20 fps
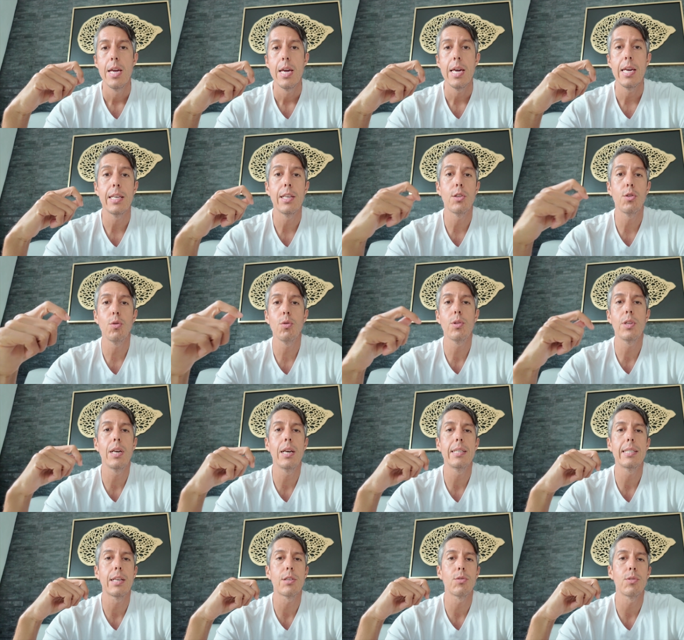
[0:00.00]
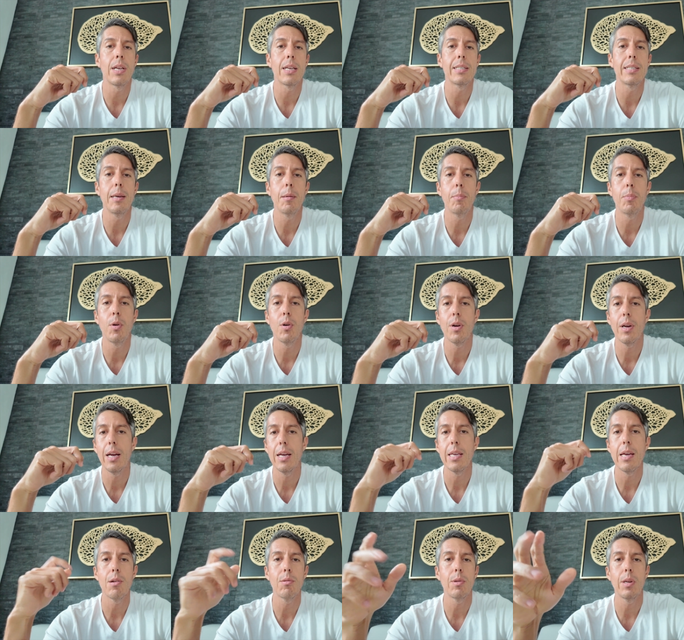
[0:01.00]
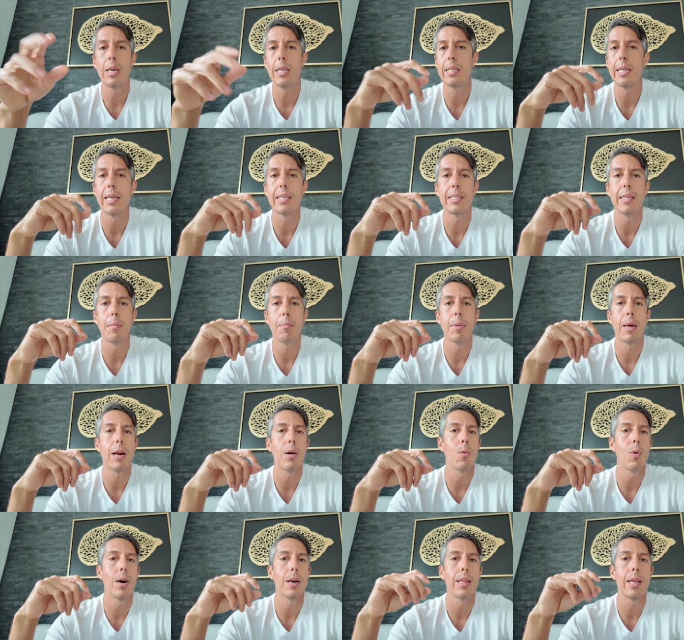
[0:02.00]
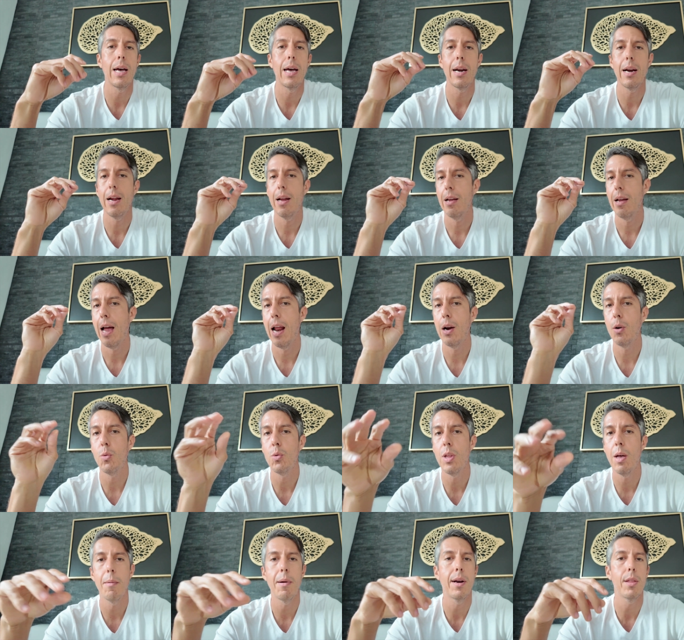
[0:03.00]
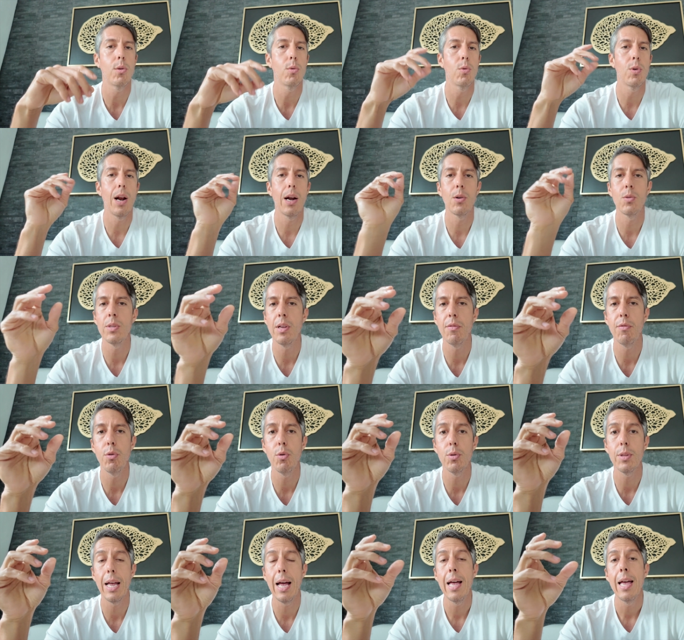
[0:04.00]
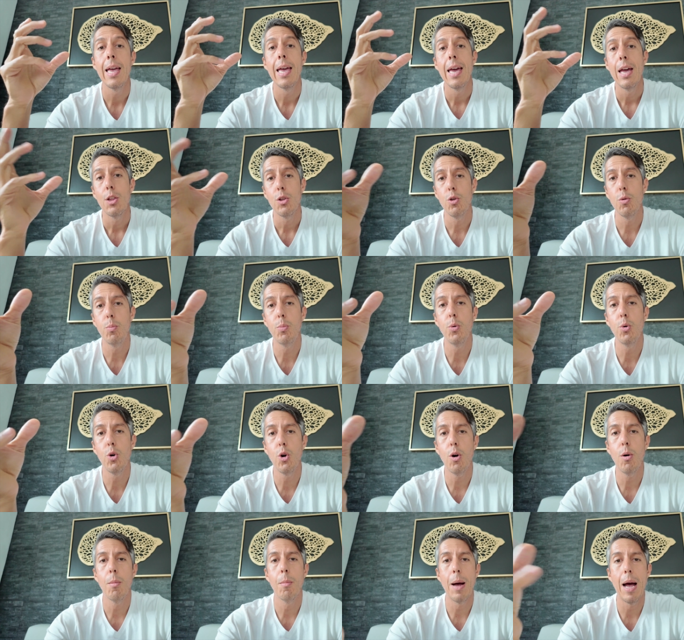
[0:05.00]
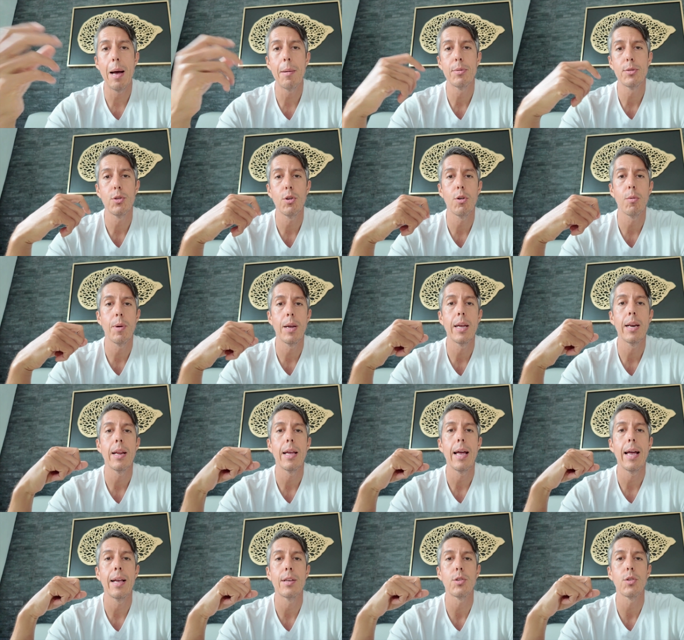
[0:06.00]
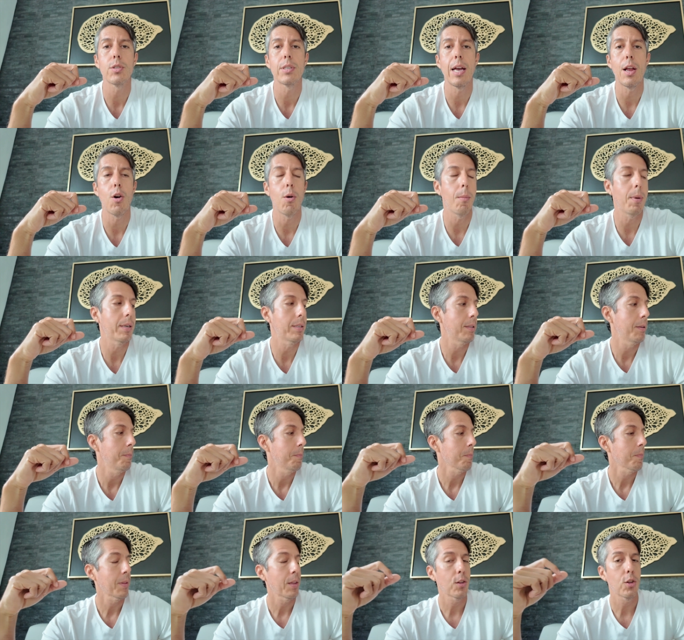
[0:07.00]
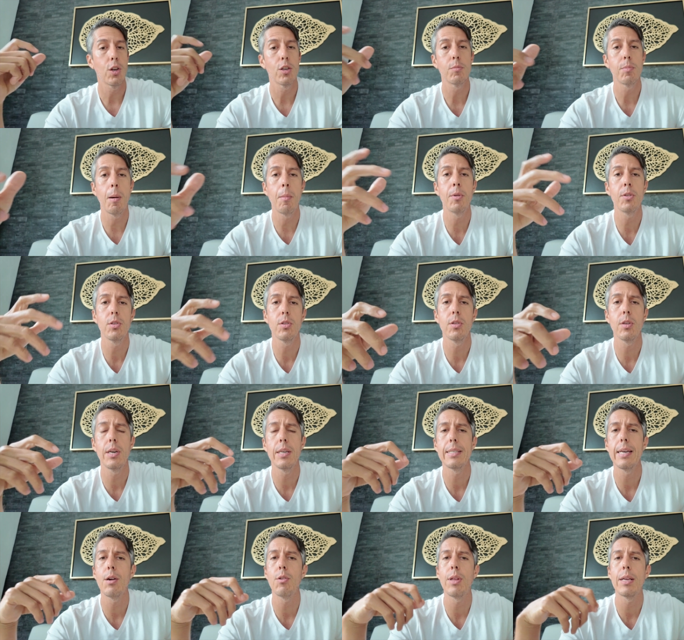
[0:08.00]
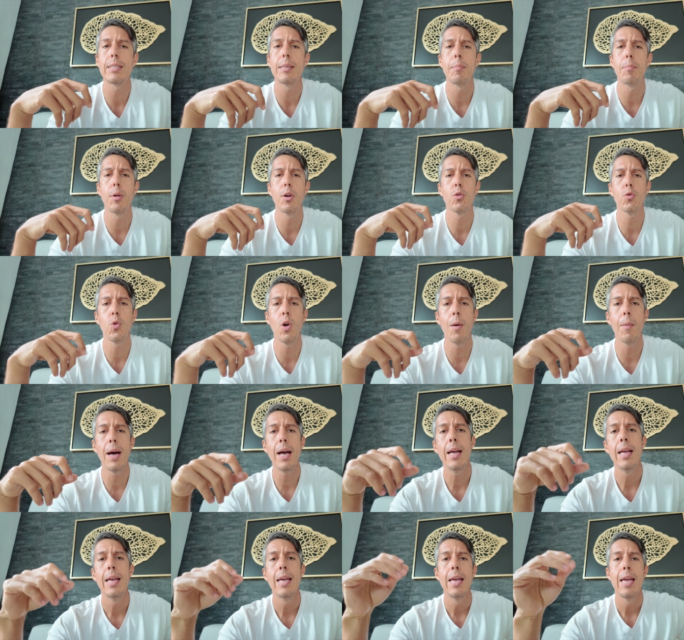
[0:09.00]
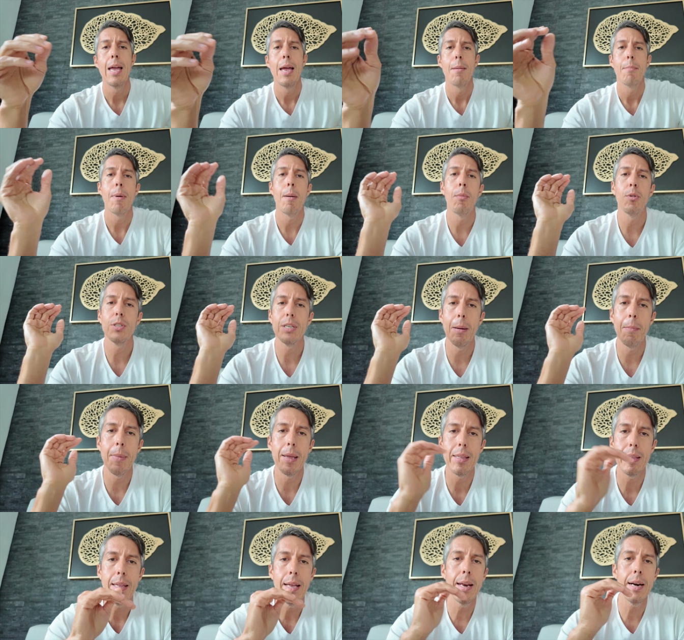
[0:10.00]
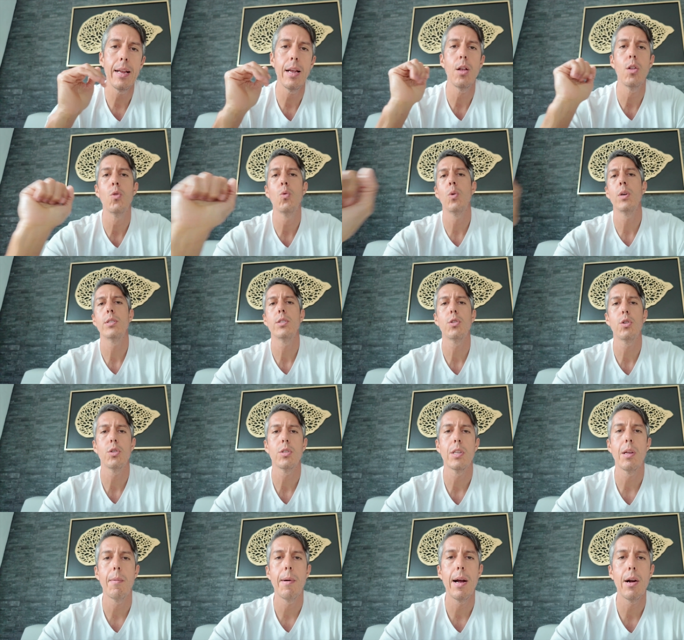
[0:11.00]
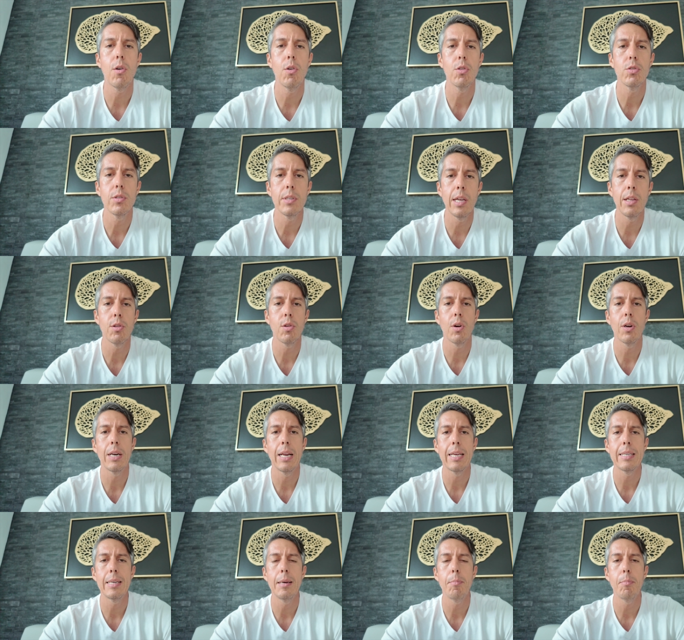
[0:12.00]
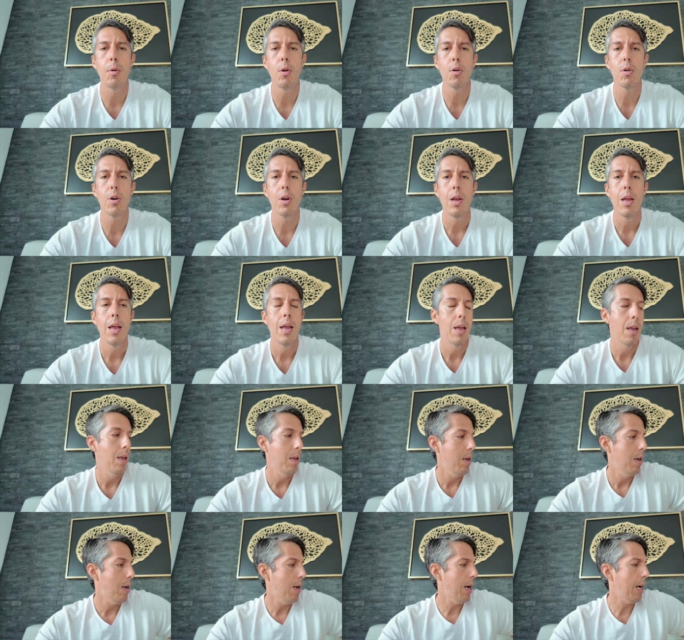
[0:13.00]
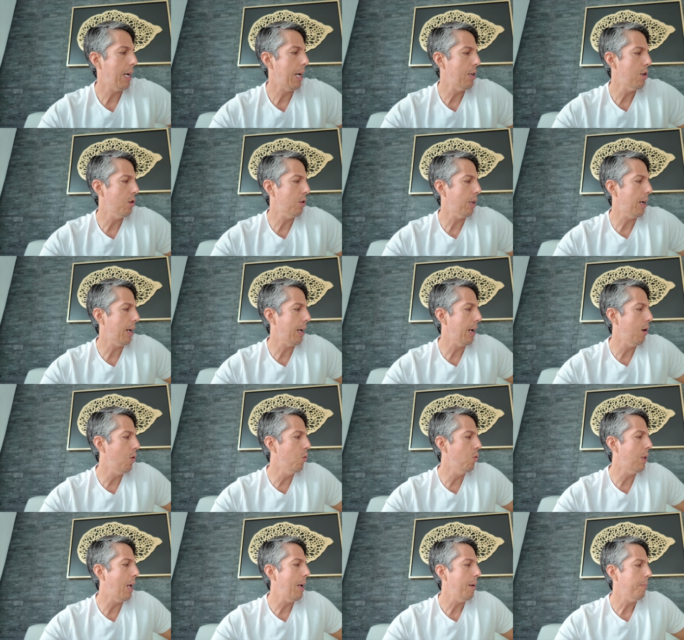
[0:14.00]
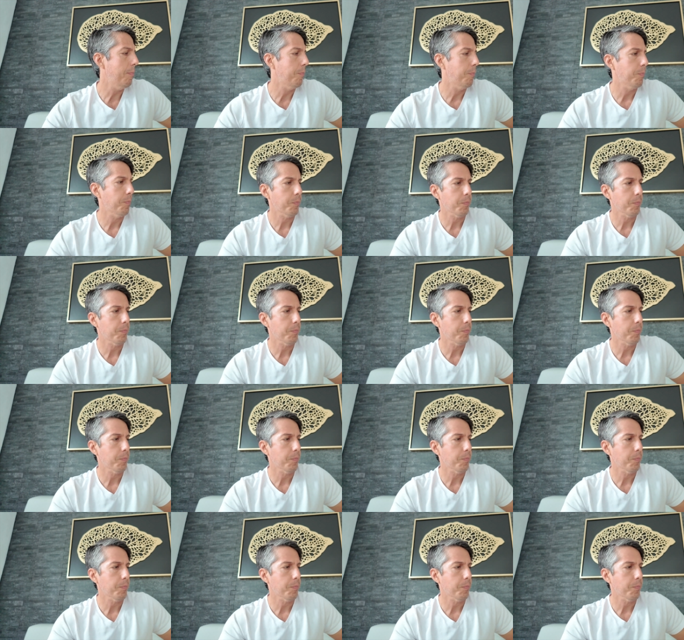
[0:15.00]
y si tú utilizas una Ziploc que ya utilizaste para guardar alguna verdura, alguna fruta, tu puro va a absorber esos aromas. Entonces vamos a utilizar una Ziploc nueva, vamos a meter nuestros tabacos dentro de la Ziploc. Acá yo traje una,